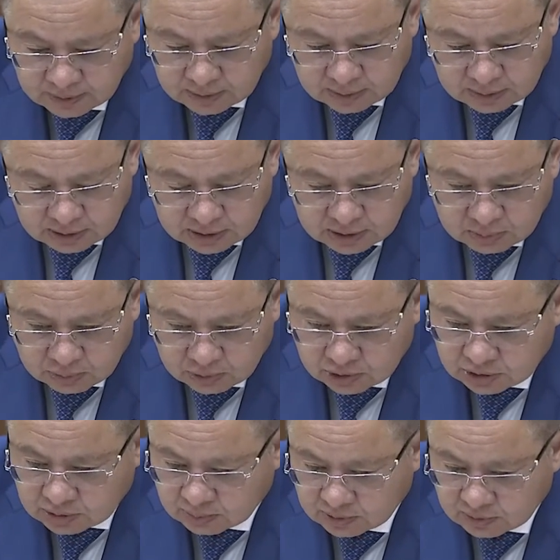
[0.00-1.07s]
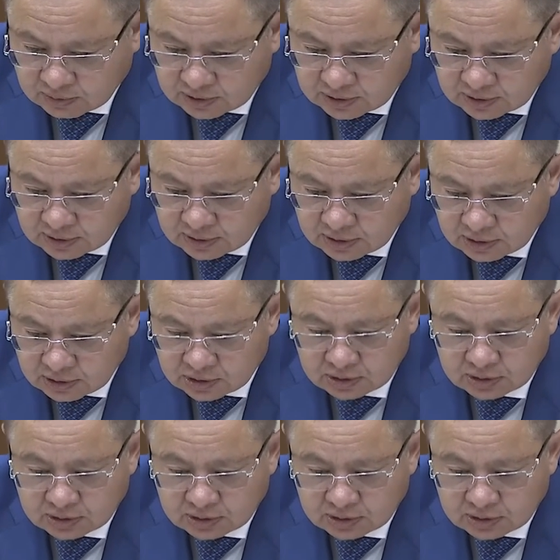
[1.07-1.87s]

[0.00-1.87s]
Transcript: Они больше привязаны, конечно,